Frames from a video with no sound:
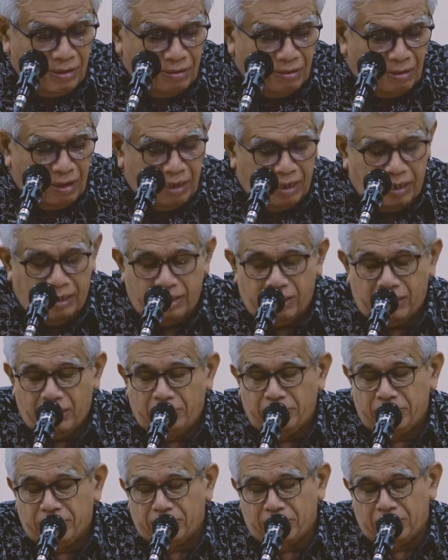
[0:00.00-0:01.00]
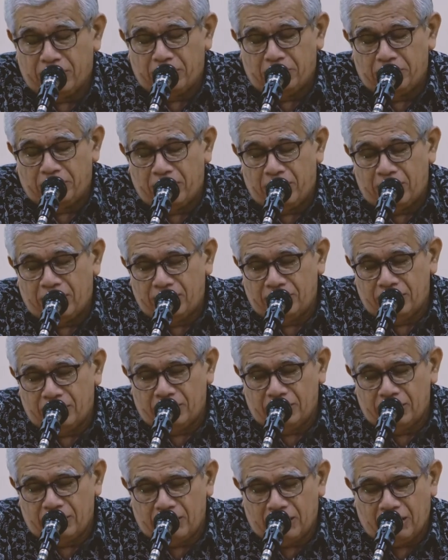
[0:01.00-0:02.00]
Wahai Nabi Sulaiman,
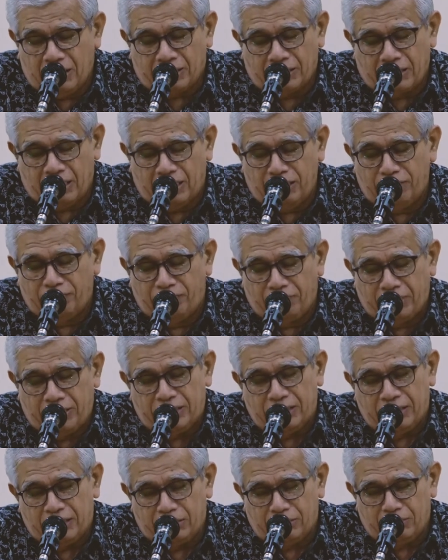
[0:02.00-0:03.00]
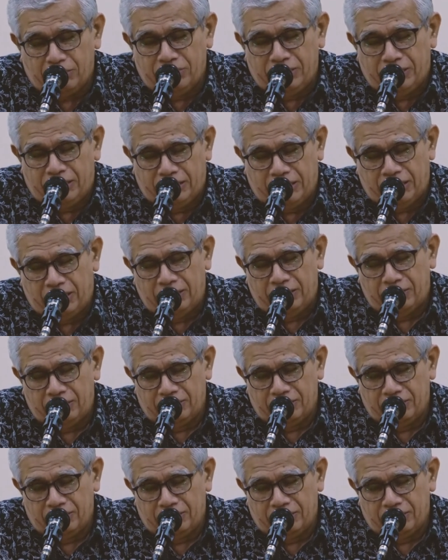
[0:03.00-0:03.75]
kata ifrit itu jin,